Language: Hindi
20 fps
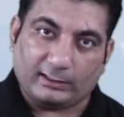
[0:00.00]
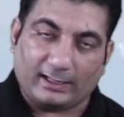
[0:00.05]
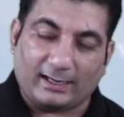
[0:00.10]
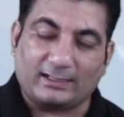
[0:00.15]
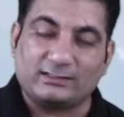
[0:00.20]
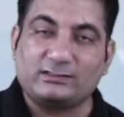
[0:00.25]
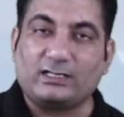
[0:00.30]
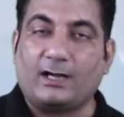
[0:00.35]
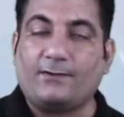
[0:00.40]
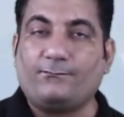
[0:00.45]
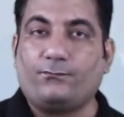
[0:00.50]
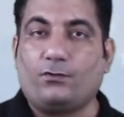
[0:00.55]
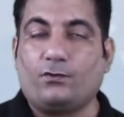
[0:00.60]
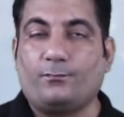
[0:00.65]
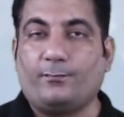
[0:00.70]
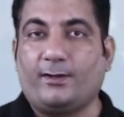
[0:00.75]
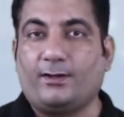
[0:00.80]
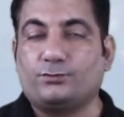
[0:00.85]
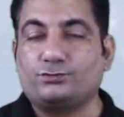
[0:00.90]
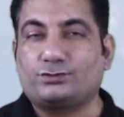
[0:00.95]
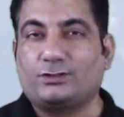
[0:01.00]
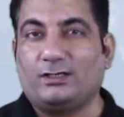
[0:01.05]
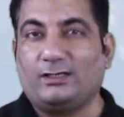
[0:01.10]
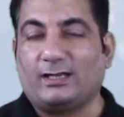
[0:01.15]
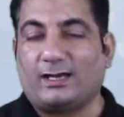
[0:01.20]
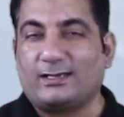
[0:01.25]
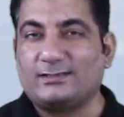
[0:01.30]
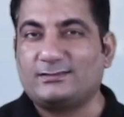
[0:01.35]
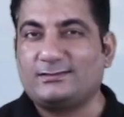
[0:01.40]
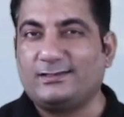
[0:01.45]
एग्ज़ाम फॉर्म है उसकी
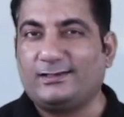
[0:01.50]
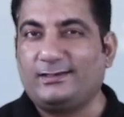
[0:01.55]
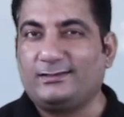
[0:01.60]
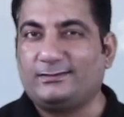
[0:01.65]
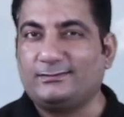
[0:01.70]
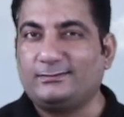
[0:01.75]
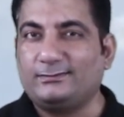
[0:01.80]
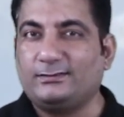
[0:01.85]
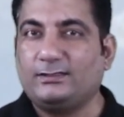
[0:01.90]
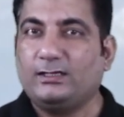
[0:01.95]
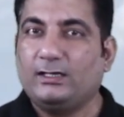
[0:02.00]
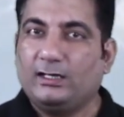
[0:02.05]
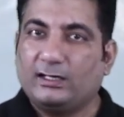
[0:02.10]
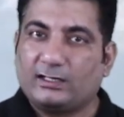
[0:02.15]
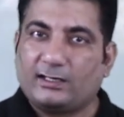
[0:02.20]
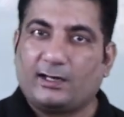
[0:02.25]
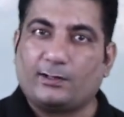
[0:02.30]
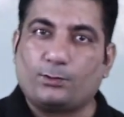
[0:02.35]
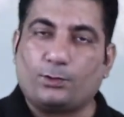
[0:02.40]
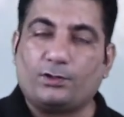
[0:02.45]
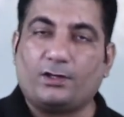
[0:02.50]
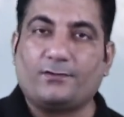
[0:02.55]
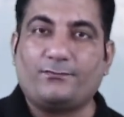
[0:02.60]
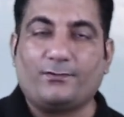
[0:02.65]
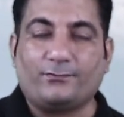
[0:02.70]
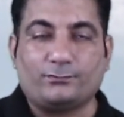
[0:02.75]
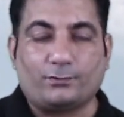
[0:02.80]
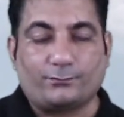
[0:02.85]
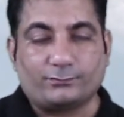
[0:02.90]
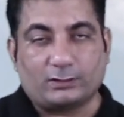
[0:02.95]
लास्ट डेट क्या ट्वेंटी
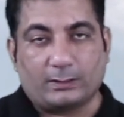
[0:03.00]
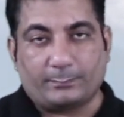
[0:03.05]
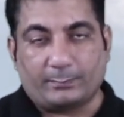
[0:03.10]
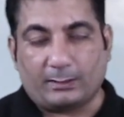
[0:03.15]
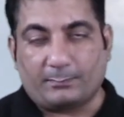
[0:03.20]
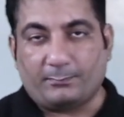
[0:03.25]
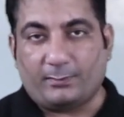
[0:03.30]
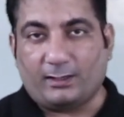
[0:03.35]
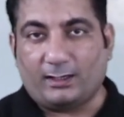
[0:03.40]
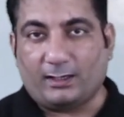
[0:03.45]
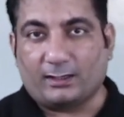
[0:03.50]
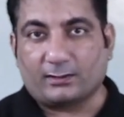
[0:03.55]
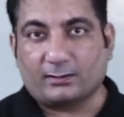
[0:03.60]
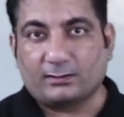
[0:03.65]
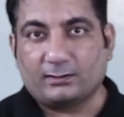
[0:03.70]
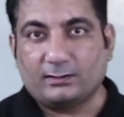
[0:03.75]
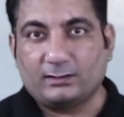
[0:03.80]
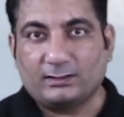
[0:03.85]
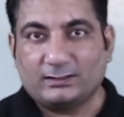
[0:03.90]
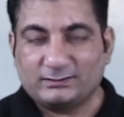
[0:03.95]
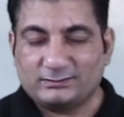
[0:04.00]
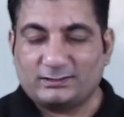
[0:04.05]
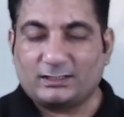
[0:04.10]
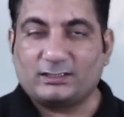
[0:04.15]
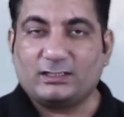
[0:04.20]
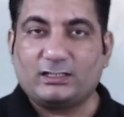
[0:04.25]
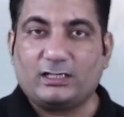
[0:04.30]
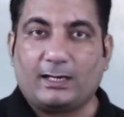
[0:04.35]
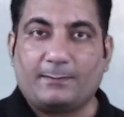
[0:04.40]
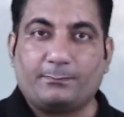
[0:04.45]
फिफ्थ ऑफ सेप्टेम्बर है
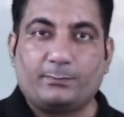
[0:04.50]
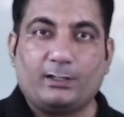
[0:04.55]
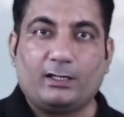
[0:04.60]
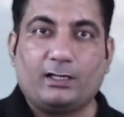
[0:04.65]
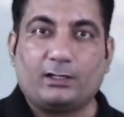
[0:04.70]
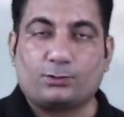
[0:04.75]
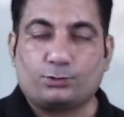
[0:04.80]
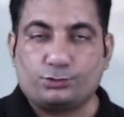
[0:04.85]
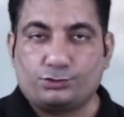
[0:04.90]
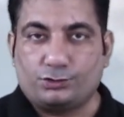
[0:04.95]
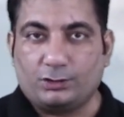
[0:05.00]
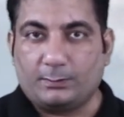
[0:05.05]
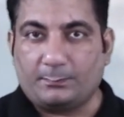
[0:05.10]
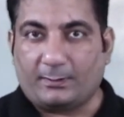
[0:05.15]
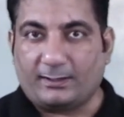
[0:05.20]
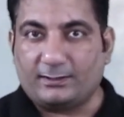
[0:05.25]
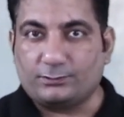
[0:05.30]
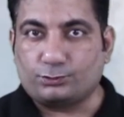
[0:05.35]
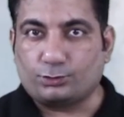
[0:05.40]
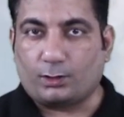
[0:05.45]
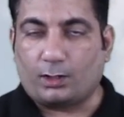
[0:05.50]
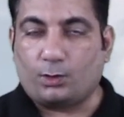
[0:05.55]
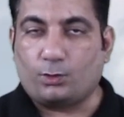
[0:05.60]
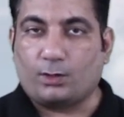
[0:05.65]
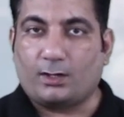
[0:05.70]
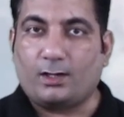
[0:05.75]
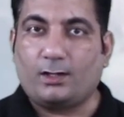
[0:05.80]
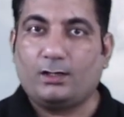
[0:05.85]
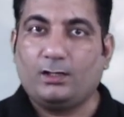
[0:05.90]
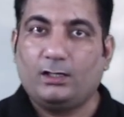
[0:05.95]
जैसे कि आपने कुछ दिन पहले सुना
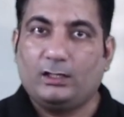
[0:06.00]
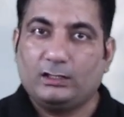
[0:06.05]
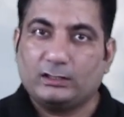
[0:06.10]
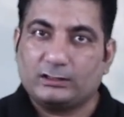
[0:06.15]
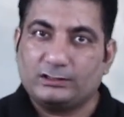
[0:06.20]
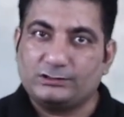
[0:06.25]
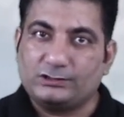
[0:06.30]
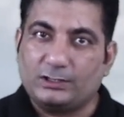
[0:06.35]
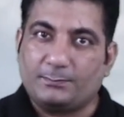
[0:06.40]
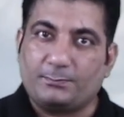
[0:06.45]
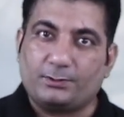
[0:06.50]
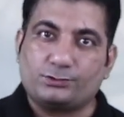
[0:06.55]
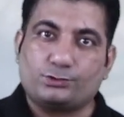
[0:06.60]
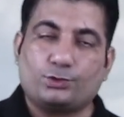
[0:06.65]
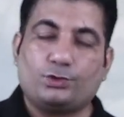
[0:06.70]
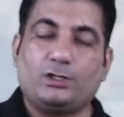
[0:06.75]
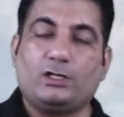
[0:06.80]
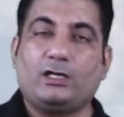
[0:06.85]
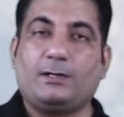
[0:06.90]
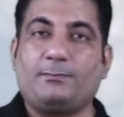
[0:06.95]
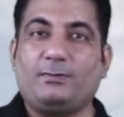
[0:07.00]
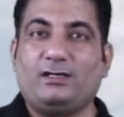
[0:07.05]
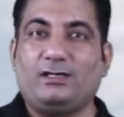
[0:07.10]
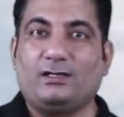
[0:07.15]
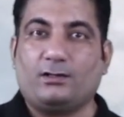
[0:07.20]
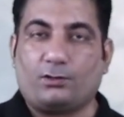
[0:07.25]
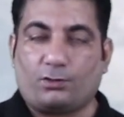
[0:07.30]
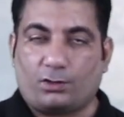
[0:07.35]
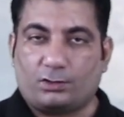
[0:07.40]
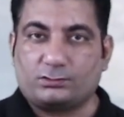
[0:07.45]
होगा कि जिन बच्चों ने अभी
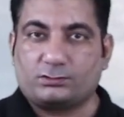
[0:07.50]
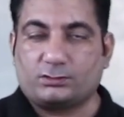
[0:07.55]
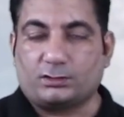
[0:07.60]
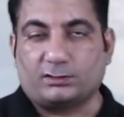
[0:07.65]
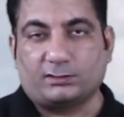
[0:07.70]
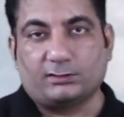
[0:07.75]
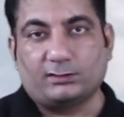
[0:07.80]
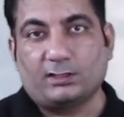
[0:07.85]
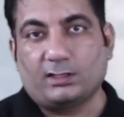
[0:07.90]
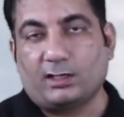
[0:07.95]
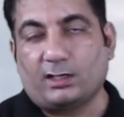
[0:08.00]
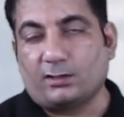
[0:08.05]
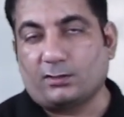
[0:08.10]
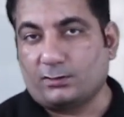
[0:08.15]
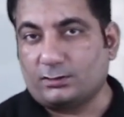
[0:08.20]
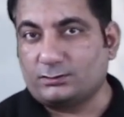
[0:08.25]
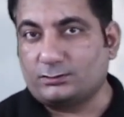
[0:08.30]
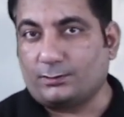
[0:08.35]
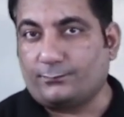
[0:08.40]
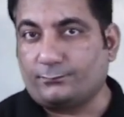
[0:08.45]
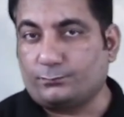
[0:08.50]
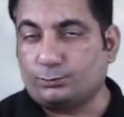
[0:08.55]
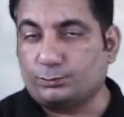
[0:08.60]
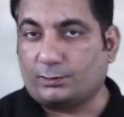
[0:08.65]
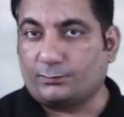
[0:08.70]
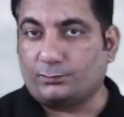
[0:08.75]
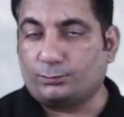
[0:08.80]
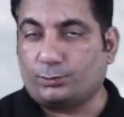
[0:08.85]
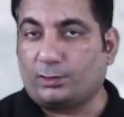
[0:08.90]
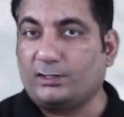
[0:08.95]
अगस्त अगस्त ऑफ
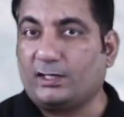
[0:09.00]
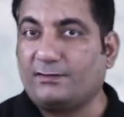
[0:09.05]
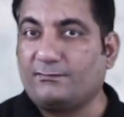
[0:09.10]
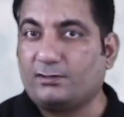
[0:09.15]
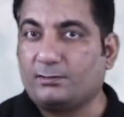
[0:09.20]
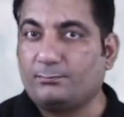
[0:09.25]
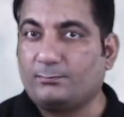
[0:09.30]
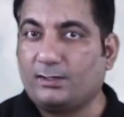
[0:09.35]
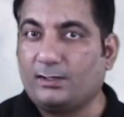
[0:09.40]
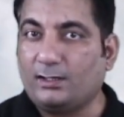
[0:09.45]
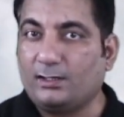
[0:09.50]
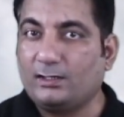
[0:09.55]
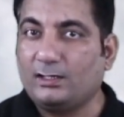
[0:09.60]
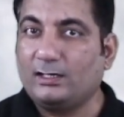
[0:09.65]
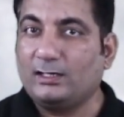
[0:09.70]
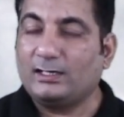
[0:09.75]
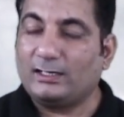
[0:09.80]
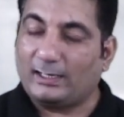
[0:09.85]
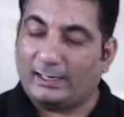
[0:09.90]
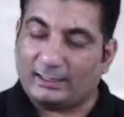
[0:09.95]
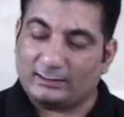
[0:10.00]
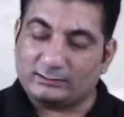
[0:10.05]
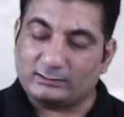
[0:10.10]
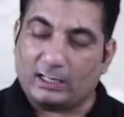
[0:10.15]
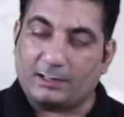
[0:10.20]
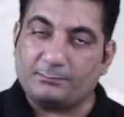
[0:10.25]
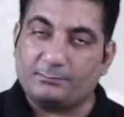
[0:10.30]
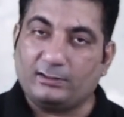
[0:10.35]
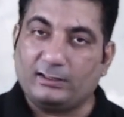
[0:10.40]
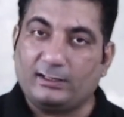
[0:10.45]
टू में
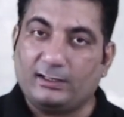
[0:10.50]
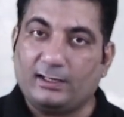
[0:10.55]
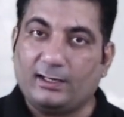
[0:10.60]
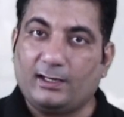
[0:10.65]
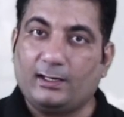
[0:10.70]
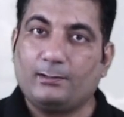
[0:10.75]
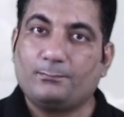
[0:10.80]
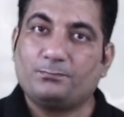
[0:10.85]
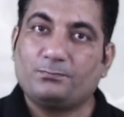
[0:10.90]
एग्ज़ाम दिए हैं